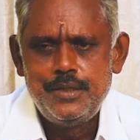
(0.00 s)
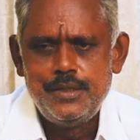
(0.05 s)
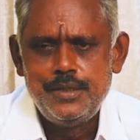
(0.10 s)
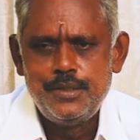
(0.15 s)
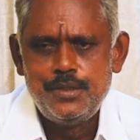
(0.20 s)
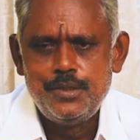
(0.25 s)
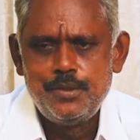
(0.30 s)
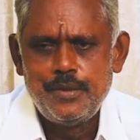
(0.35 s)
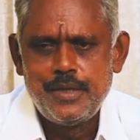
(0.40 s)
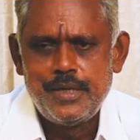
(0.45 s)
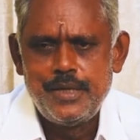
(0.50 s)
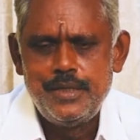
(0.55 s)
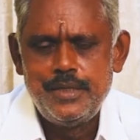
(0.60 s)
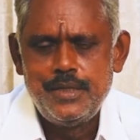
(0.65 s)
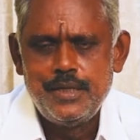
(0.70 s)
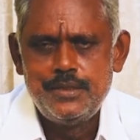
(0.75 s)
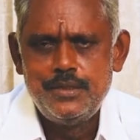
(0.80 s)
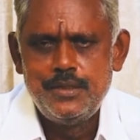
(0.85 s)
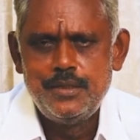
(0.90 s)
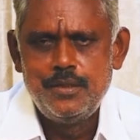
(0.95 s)
இன்று வரை
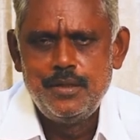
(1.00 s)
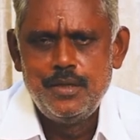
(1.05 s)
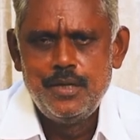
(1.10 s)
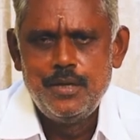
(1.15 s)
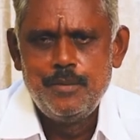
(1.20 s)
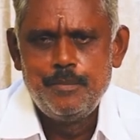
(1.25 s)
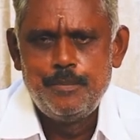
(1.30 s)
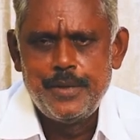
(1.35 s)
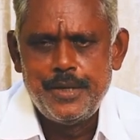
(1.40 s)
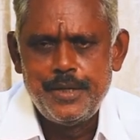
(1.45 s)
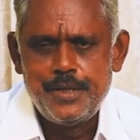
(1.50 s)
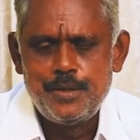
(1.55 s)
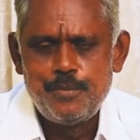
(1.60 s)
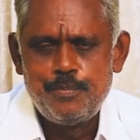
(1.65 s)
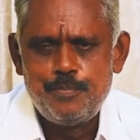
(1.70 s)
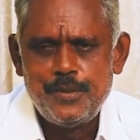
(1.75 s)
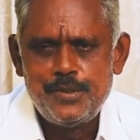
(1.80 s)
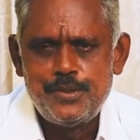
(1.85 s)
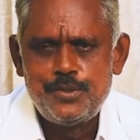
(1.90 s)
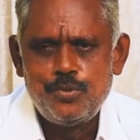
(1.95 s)
அது பெயர்
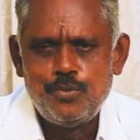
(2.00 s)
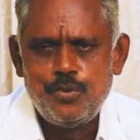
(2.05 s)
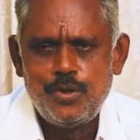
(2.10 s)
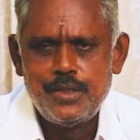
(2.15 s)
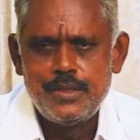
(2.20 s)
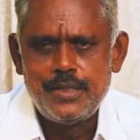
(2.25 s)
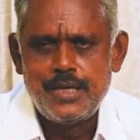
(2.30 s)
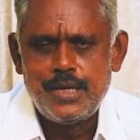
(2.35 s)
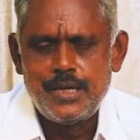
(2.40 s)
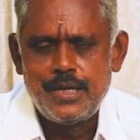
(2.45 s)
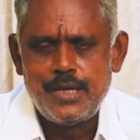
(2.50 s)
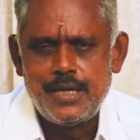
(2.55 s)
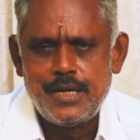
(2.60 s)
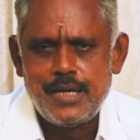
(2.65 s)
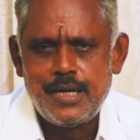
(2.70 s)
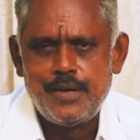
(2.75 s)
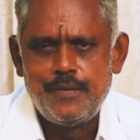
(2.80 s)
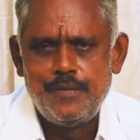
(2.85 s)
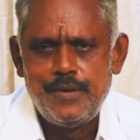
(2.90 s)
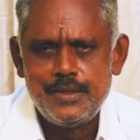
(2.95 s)
பெற்று உள்ளதாக
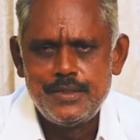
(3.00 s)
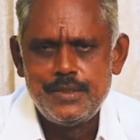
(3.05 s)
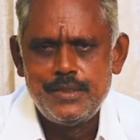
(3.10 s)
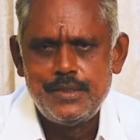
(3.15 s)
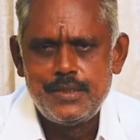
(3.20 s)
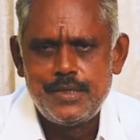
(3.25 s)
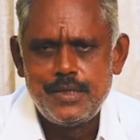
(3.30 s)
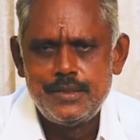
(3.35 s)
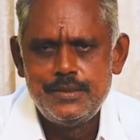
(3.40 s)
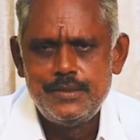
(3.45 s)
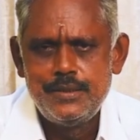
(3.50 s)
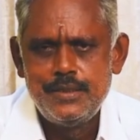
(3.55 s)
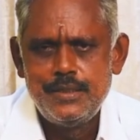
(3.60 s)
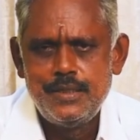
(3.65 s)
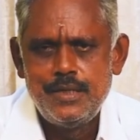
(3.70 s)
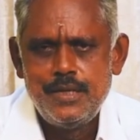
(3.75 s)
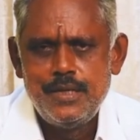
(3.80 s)
நன்றாக விளங்கியிருக்கிறது